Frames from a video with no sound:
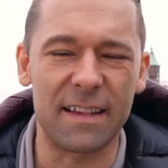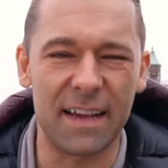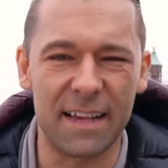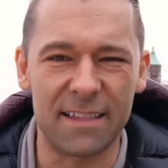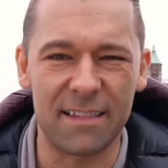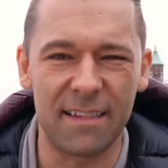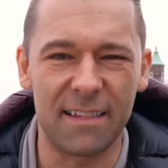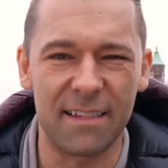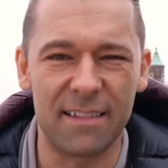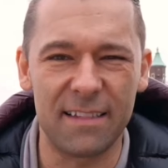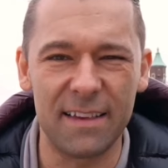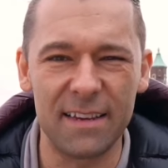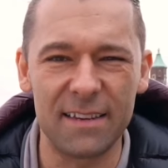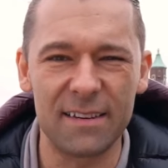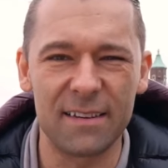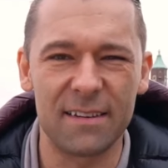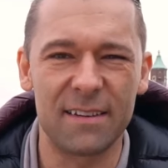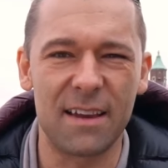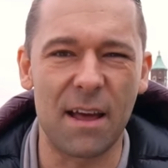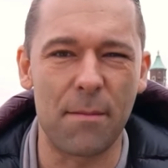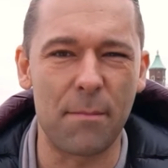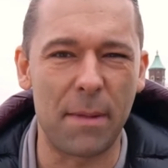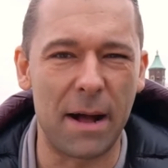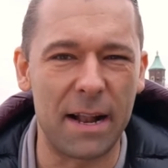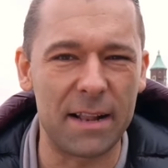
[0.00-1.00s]
erstes sieht,
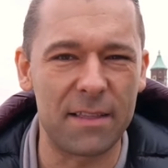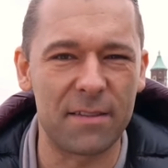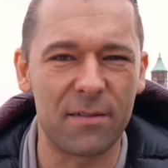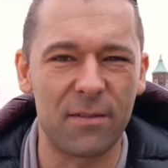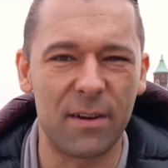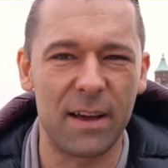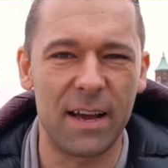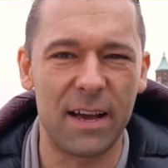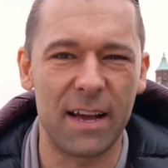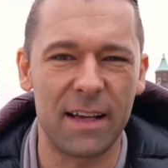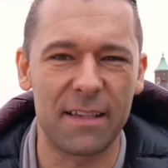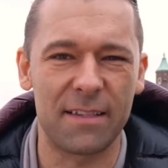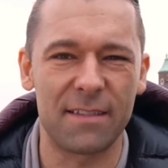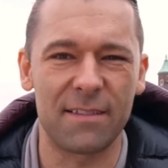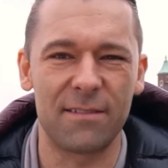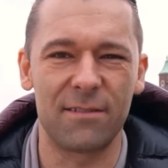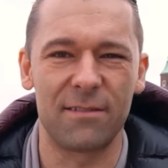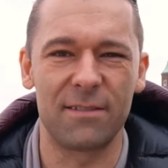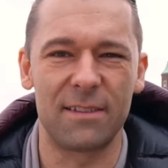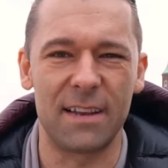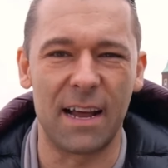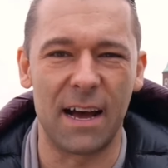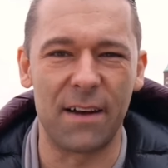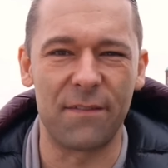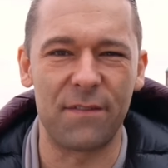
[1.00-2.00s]
der malt zuerst
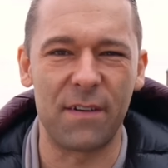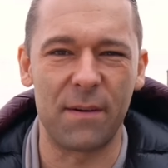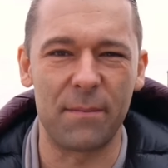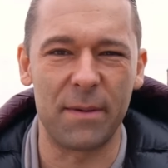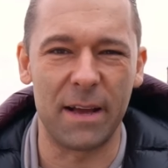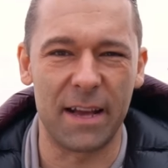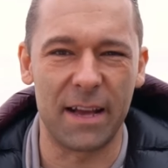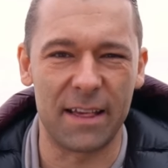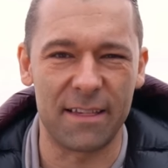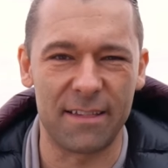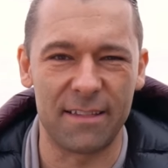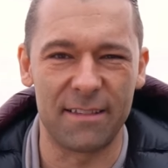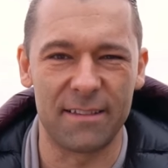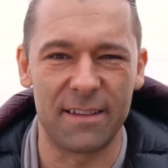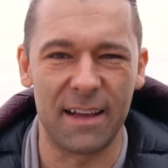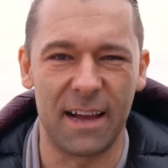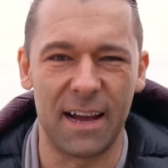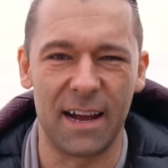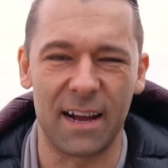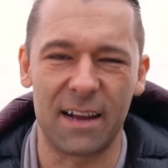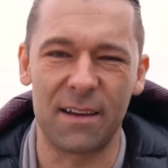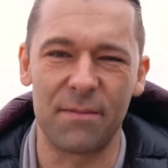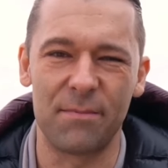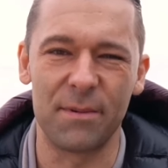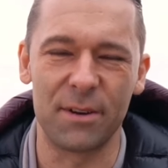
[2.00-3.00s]
und darf am ersten
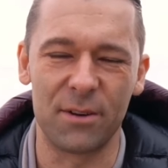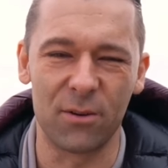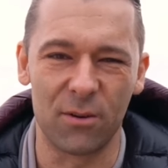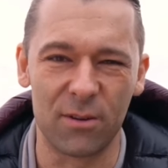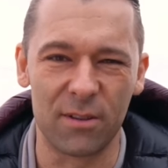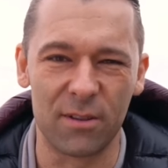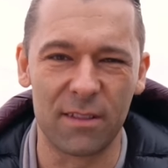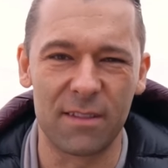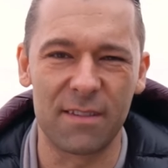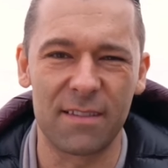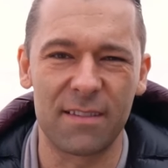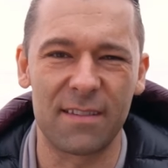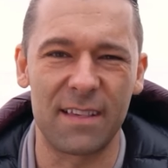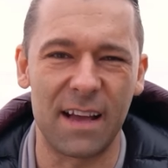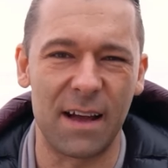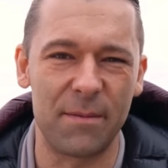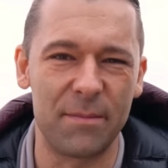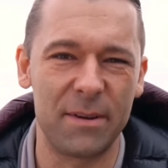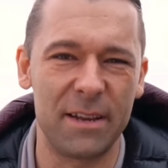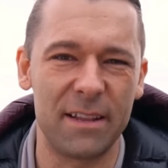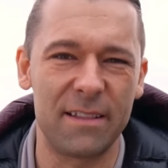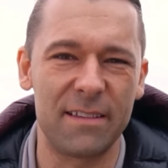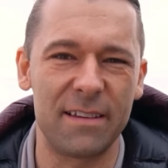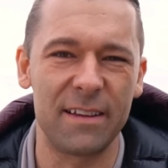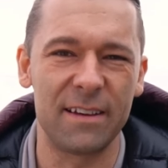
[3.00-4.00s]
Tag mit uns
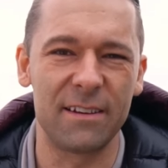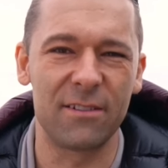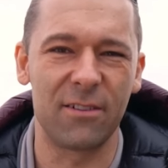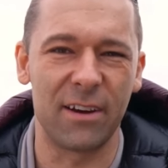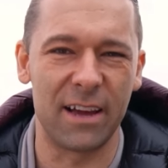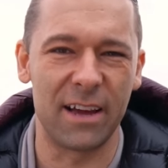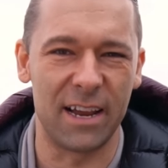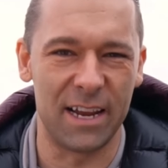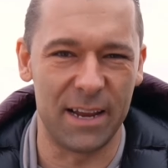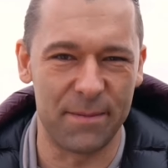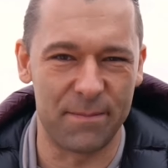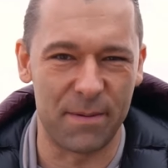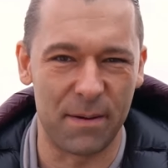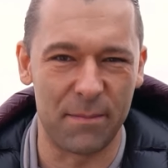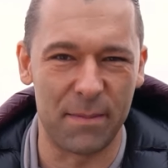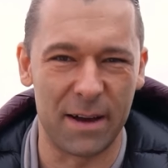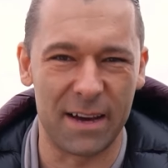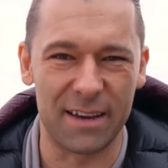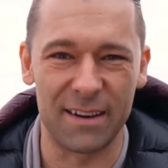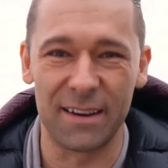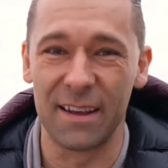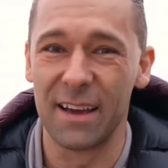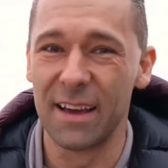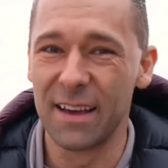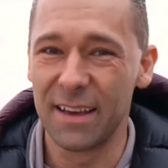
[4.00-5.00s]
Zahnmedizin neu erlebbar
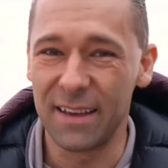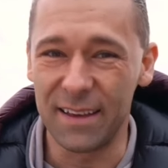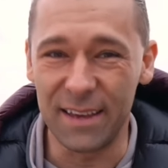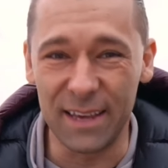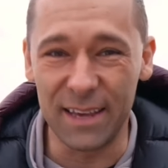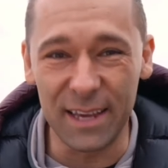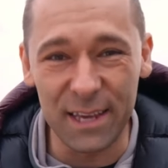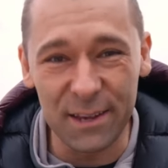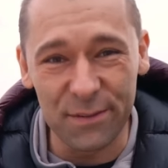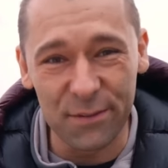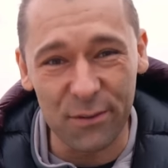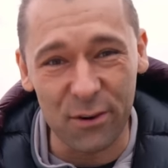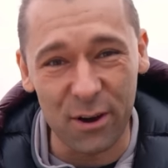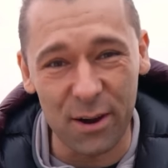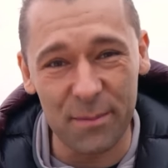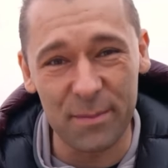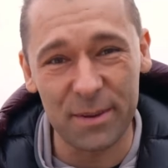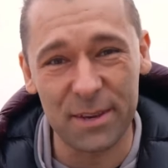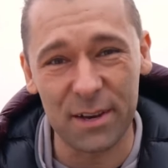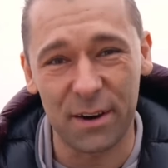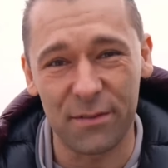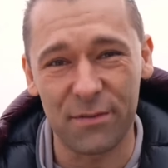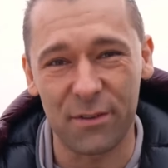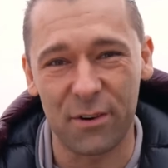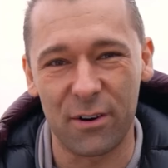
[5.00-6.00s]
machen. Ich freue
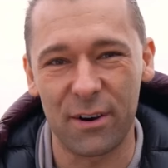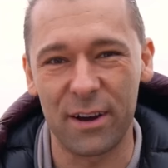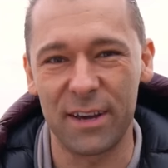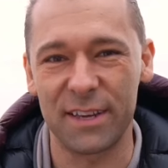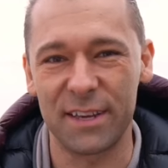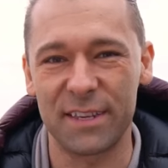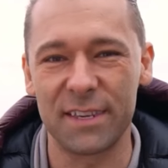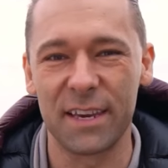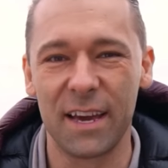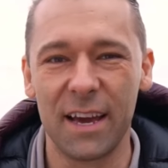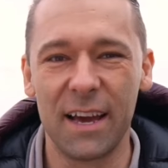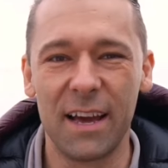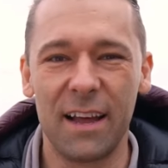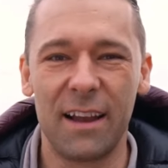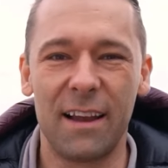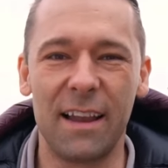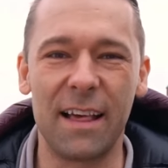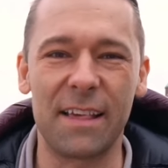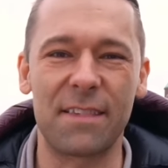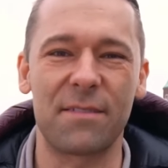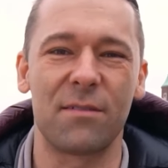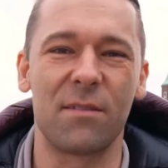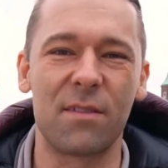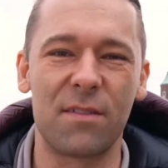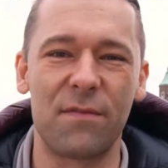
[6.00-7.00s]
mich auf euch,
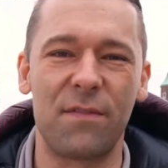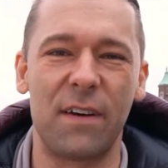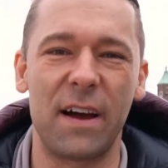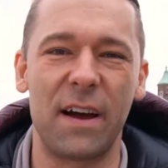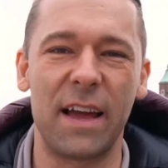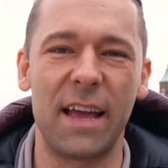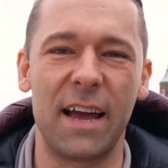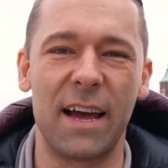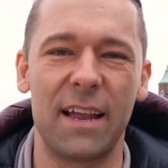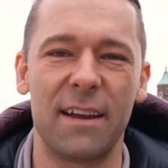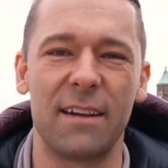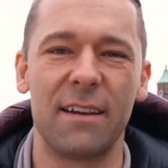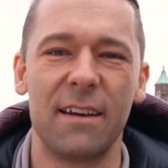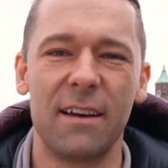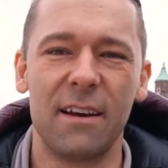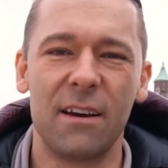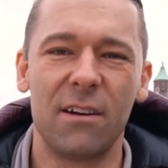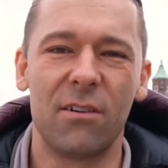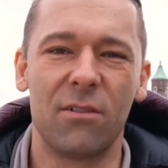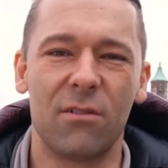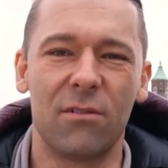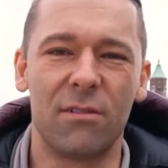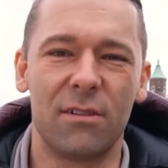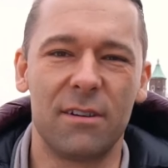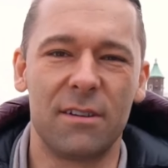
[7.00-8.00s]
lasst uns feiern
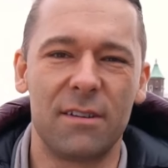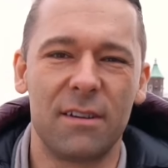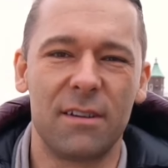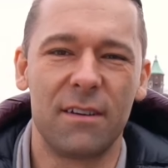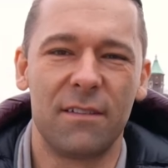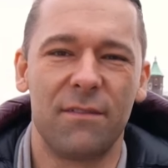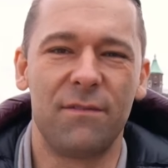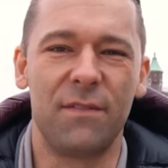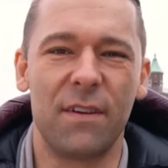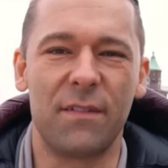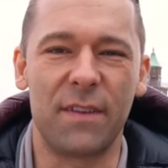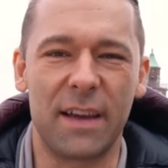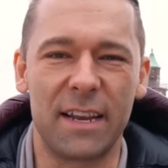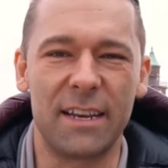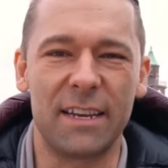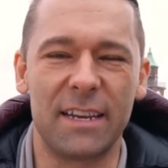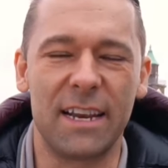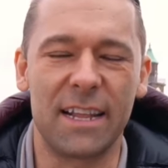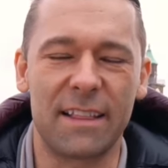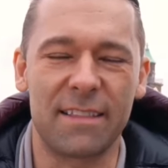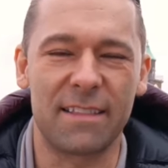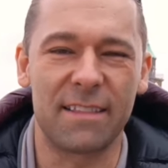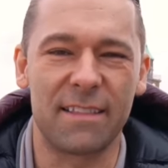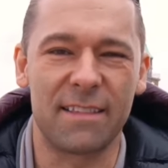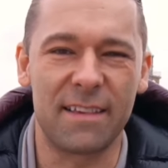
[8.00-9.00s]
und wir werden in
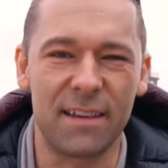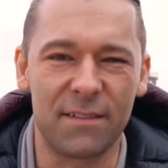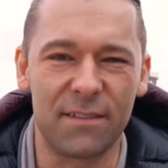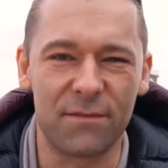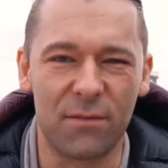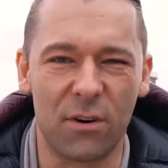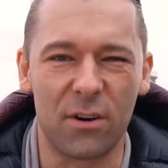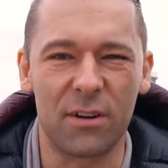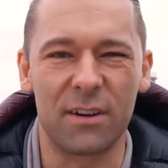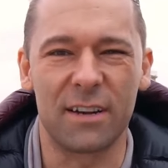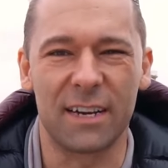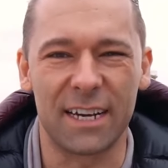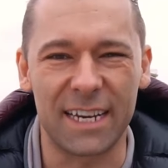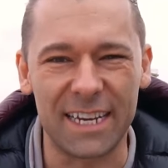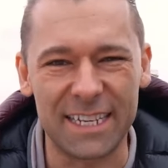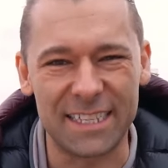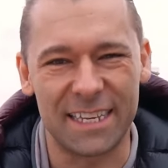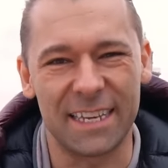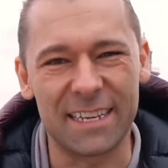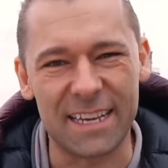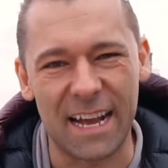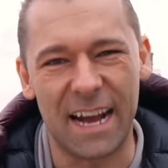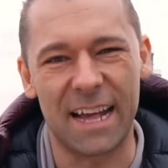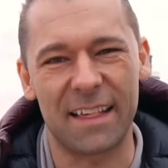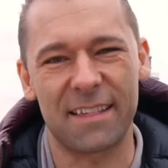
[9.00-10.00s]
den letzten zehn Wochen
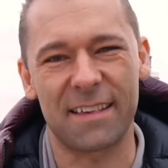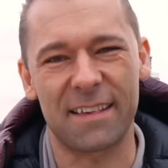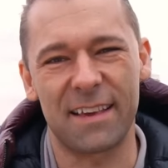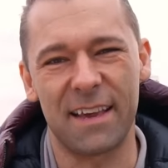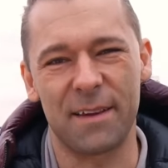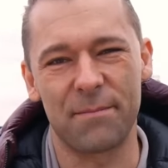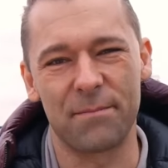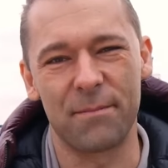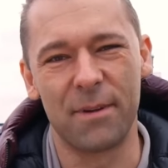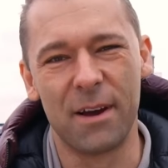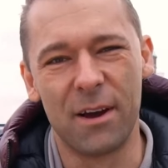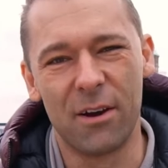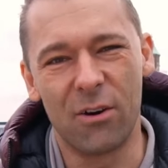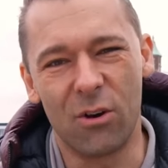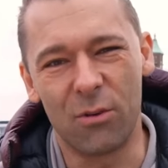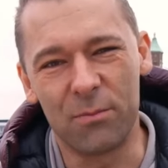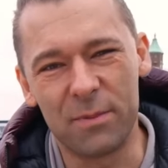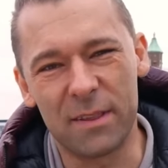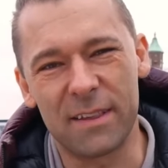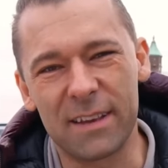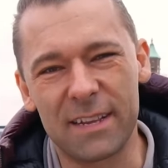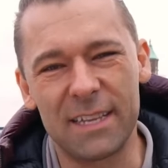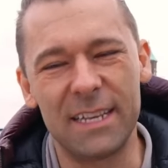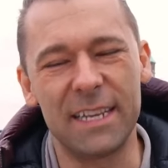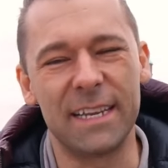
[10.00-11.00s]
richtig Gas geben, um
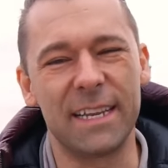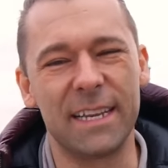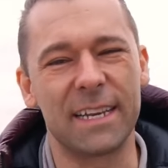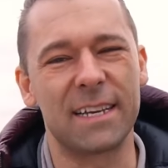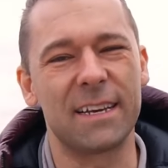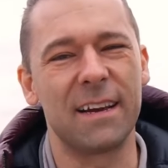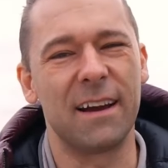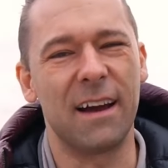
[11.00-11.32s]
diese Klinik